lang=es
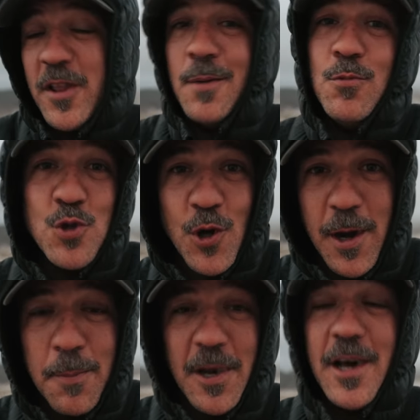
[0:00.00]
cuesta mucho
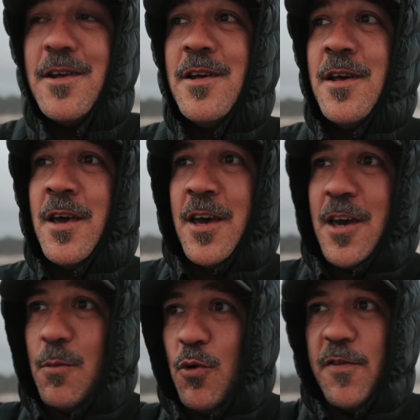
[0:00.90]
respirar,
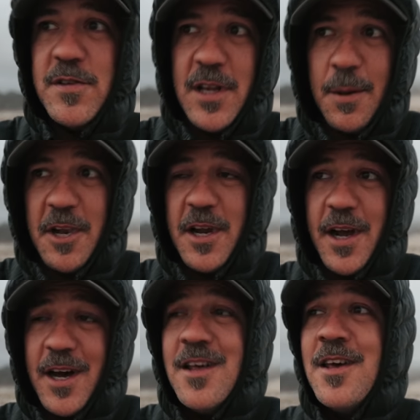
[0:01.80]
es muy difícil caminar
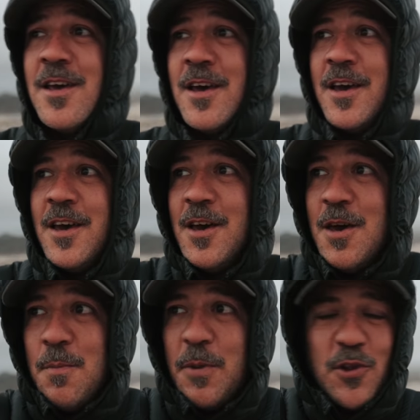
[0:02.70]
acá,
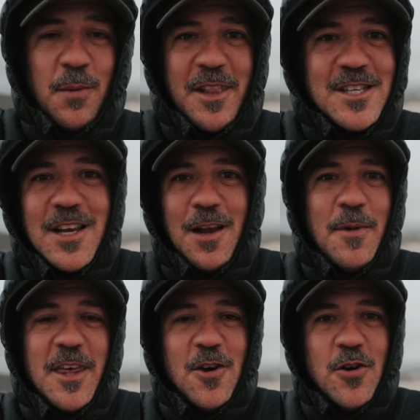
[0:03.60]
pero te metes en el
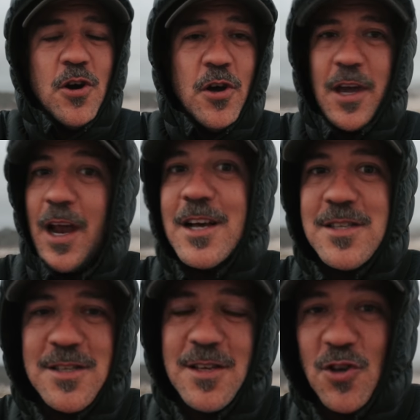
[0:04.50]
medio y es la
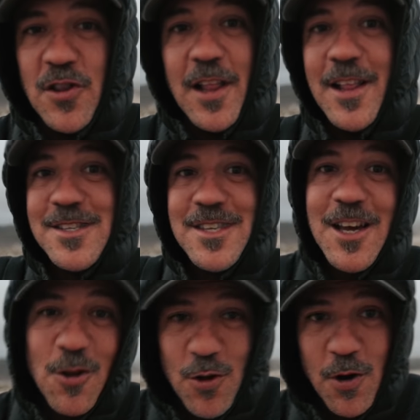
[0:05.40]
sensación del
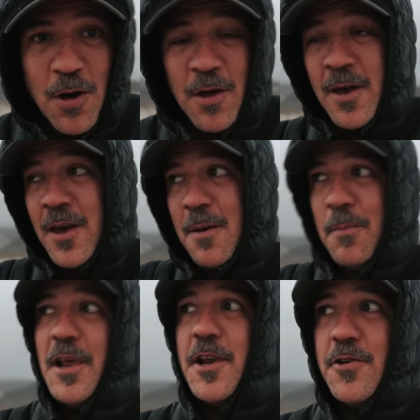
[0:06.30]
desierto,
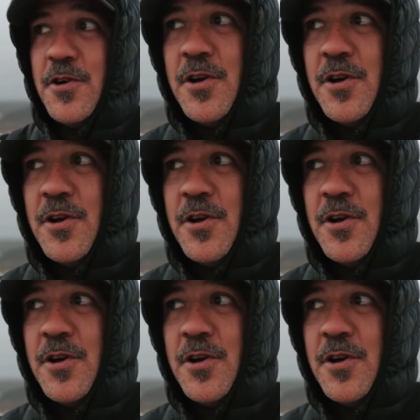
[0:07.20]
pleno.